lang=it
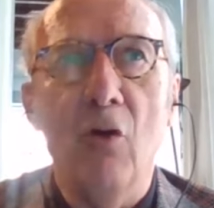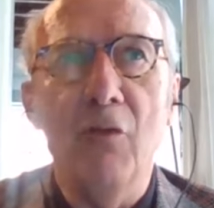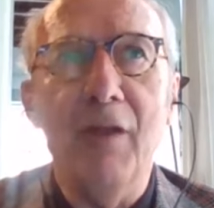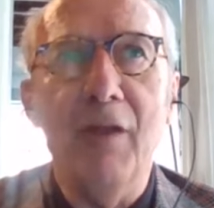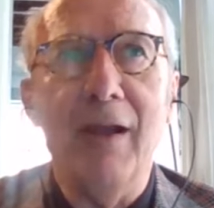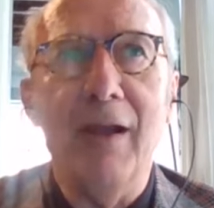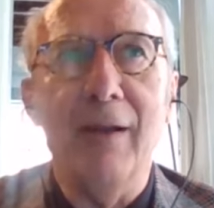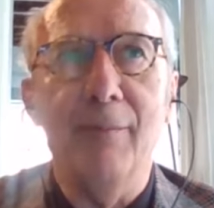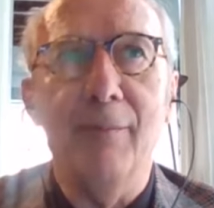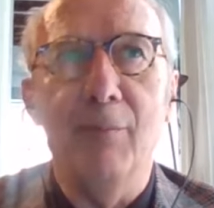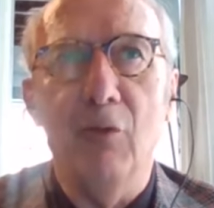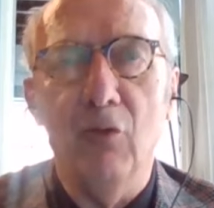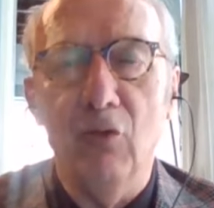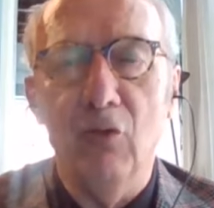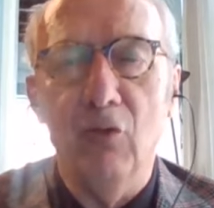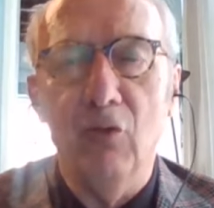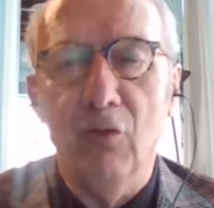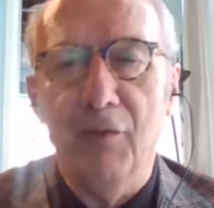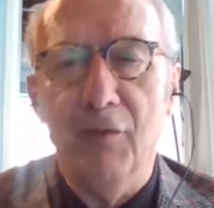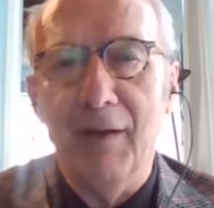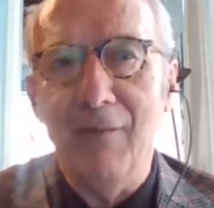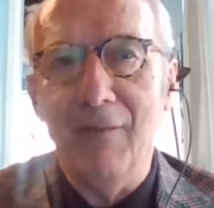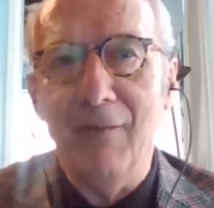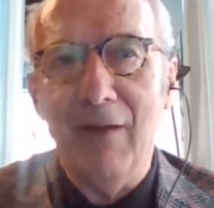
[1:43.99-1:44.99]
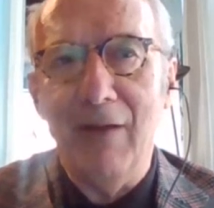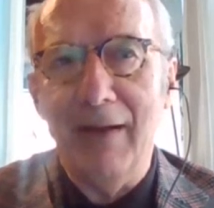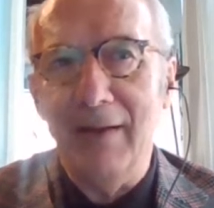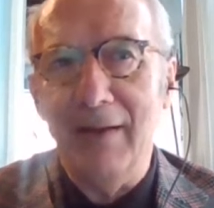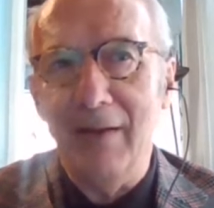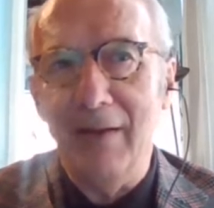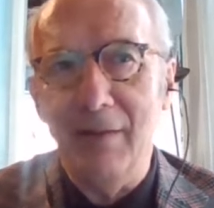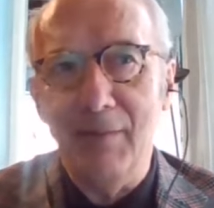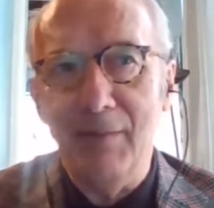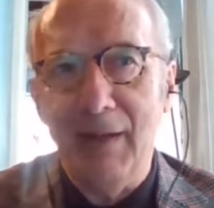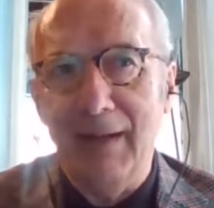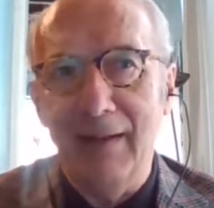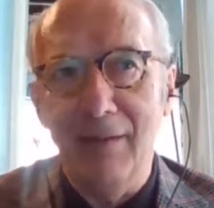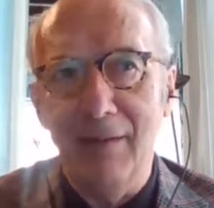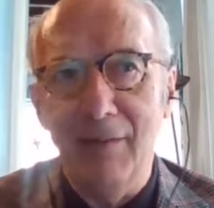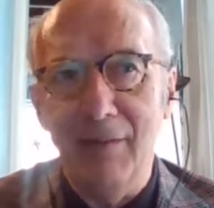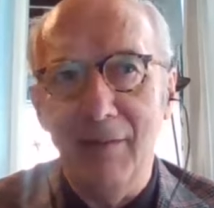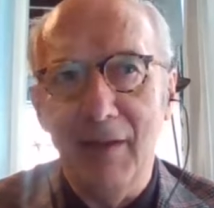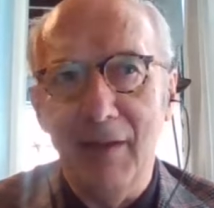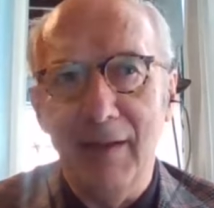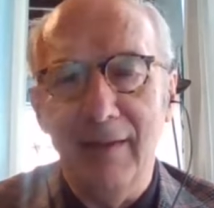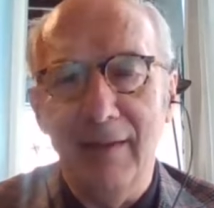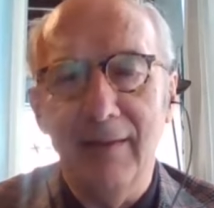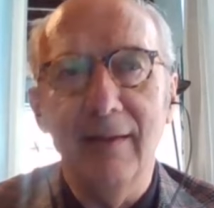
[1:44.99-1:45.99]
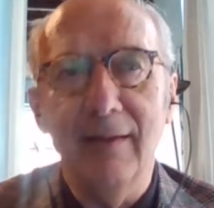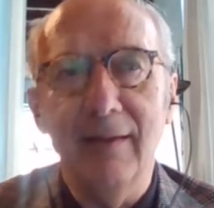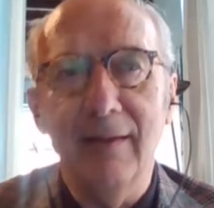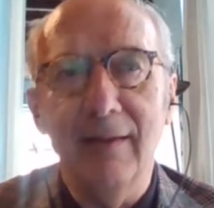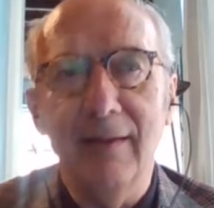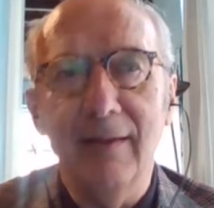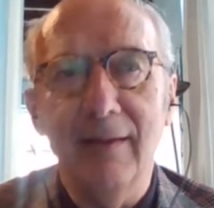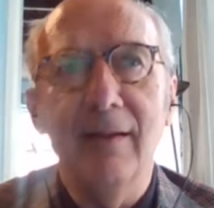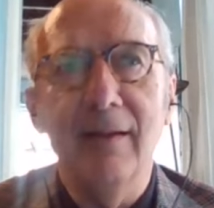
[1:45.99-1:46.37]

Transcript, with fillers: o nel rapporto fra i vari dipartimenti.